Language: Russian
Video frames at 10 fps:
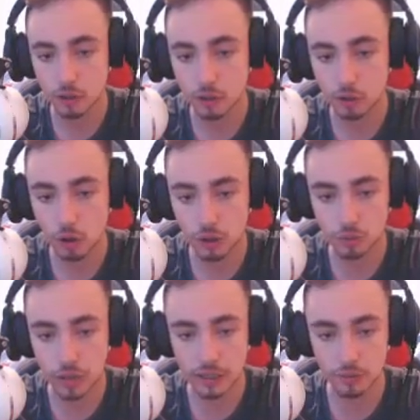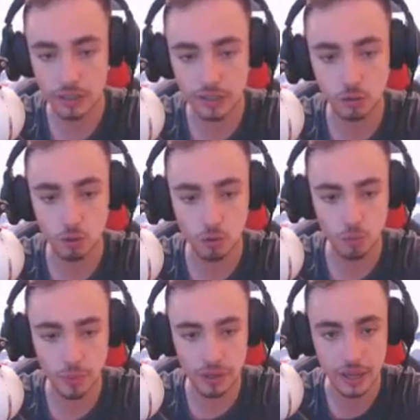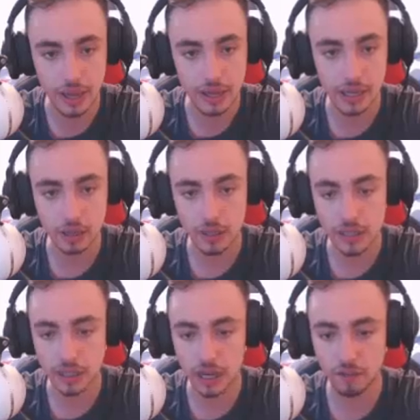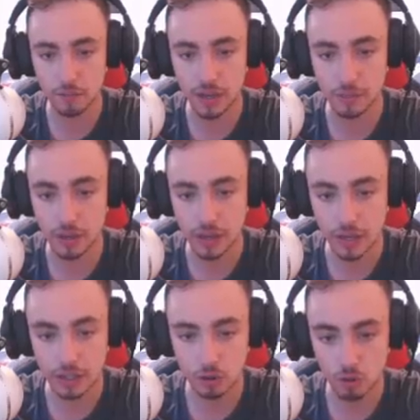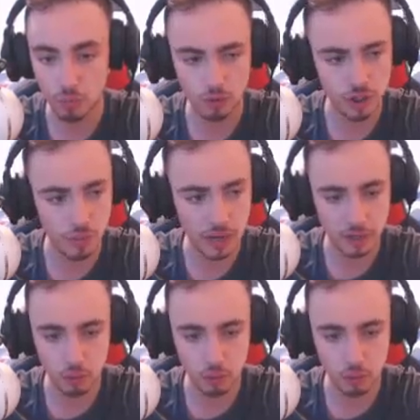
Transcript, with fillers: Кто это тут? Это у нас Скурупи, и это у нас Дрифт, блин. Скурупи очень маленький